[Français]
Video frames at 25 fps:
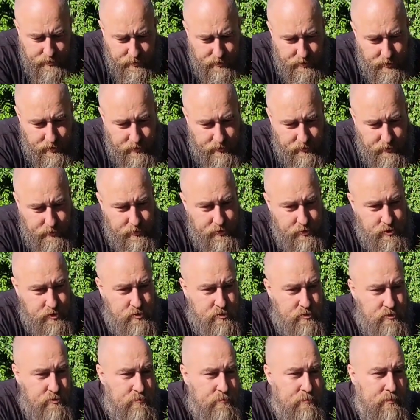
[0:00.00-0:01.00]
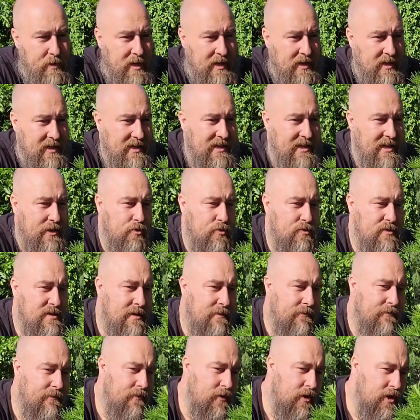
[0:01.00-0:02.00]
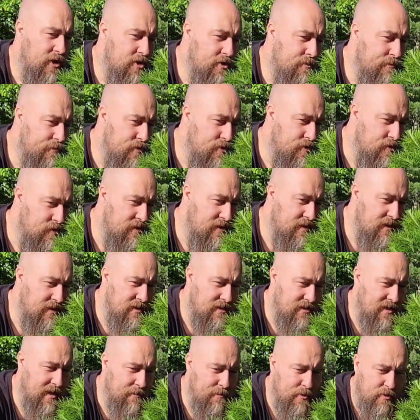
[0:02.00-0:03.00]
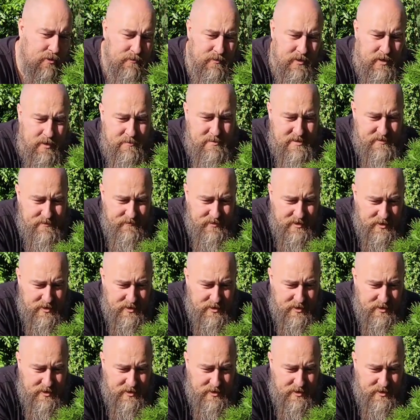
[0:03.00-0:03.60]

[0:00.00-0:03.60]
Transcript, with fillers: Donc, tu me parlais de la deuxième floche. Tu disais, ça serait bon de faire une petite